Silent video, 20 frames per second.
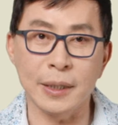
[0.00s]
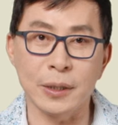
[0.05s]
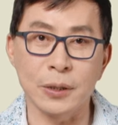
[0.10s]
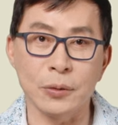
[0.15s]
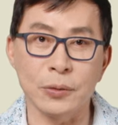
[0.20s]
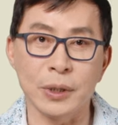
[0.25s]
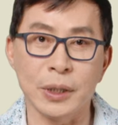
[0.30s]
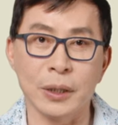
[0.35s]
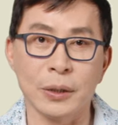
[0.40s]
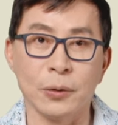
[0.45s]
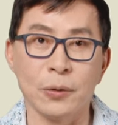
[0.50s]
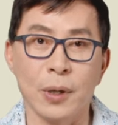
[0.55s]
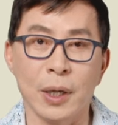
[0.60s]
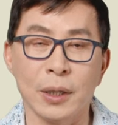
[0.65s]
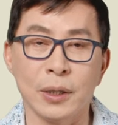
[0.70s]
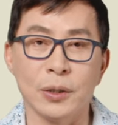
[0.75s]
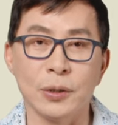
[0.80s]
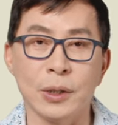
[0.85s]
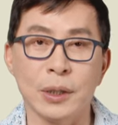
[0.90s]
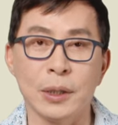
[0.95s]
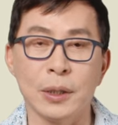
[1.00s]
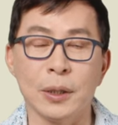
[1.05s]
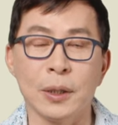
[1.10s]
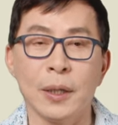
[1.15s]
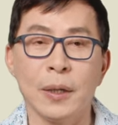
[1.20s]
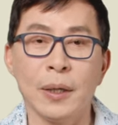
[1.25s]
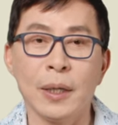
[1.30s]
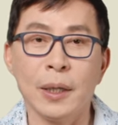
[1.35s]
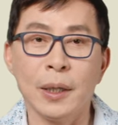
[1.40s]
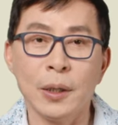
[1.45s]
这种情况，就是
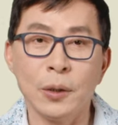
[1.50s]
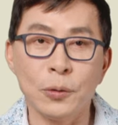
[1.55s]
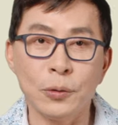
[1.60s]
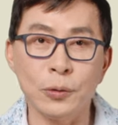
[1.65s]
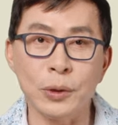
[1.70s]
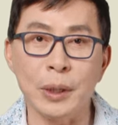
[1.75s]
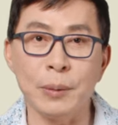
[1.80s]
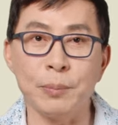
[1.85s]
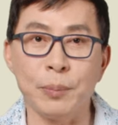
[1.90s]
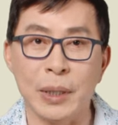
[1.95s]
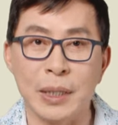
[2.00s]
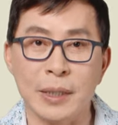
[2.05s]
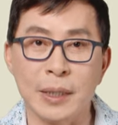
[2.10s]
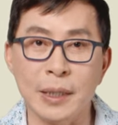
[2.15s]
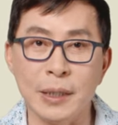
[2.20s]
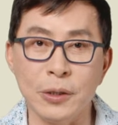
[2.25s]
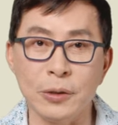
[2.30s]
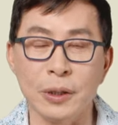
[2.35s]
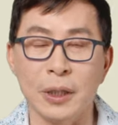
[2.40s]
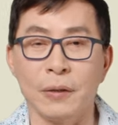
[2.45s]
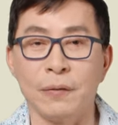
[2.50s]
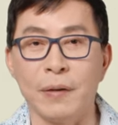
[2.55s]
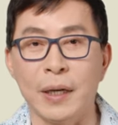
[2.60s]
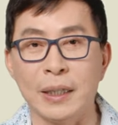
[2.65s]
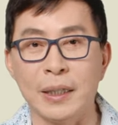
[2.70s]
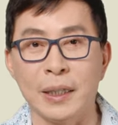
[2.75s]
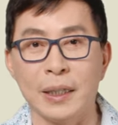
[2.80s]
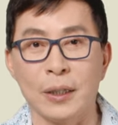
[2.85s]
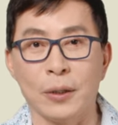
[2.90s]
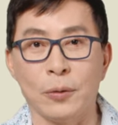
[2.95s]
屋顶本身就可以发
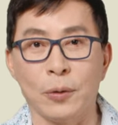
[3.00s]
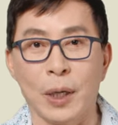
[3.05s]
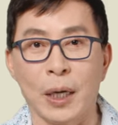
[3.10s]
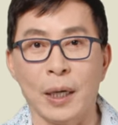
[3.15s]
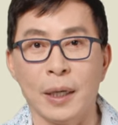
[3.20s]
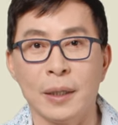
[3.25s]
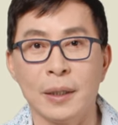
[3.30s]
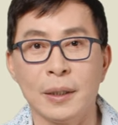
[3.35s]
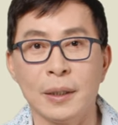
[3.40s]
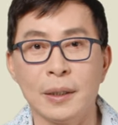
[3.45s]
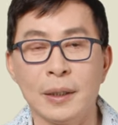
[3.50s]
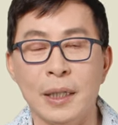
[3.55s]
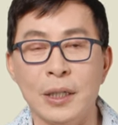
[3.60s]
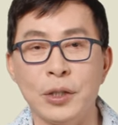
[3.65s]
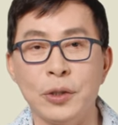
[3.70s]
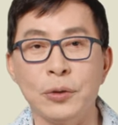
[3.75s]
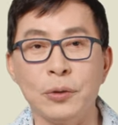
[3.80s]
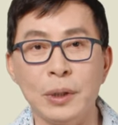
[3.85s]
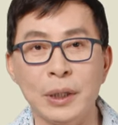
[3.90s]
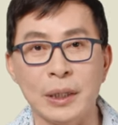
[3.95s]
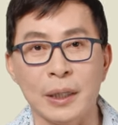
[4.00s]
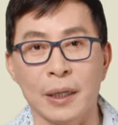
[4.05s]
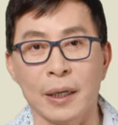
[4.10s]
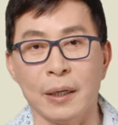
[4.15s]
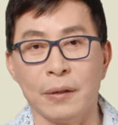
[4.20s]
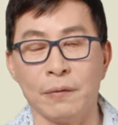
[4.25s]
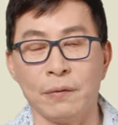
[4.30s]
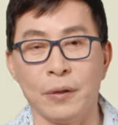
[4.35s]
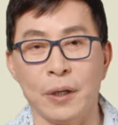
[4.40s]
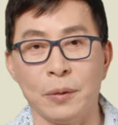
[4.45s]
电的话，那修理也
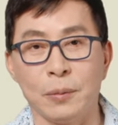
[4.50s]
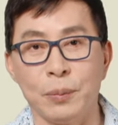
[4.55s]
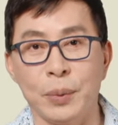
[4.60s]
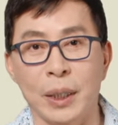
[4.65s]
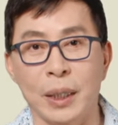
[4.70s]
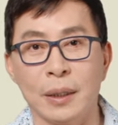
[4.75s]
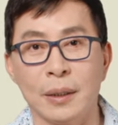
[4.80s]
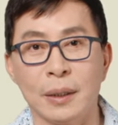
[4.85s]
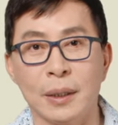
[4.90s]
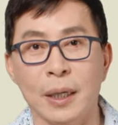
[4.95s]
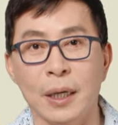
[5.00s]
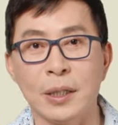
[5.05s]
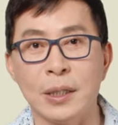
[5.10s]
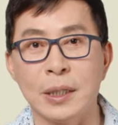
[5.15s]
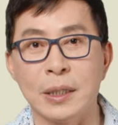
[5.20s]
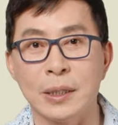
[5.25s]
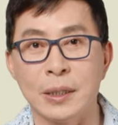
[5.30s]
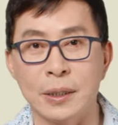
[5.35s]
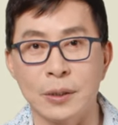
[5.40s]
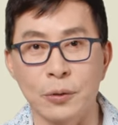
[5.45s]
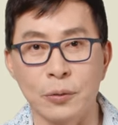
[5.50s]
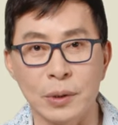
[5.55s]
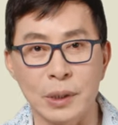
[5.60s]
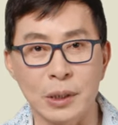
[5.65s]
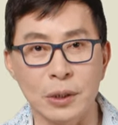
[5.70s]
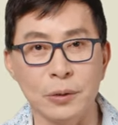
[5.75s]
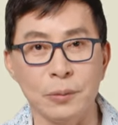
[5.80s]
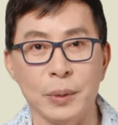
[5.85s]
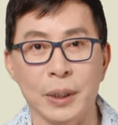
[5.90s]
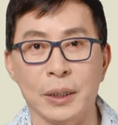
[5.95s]
很方便，而且使用
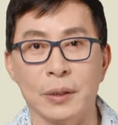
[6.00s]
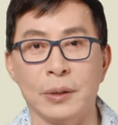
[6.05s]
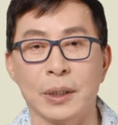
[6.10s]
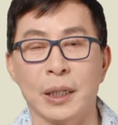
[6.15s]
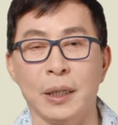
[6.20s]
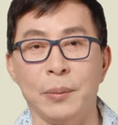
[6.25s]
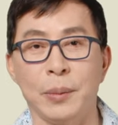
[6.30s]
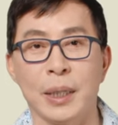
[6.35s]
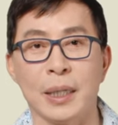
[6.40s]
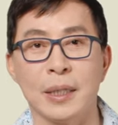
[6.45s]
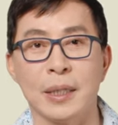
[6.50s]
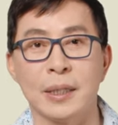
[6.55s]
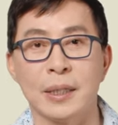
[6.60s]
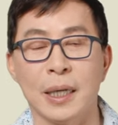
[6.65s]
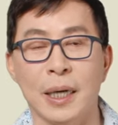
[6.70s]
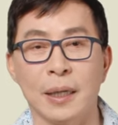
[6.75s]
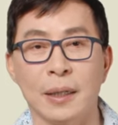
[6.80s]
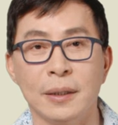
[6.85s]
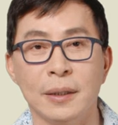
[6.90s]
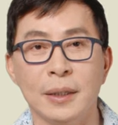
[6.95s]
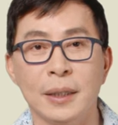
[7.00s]
寿命又特别的长。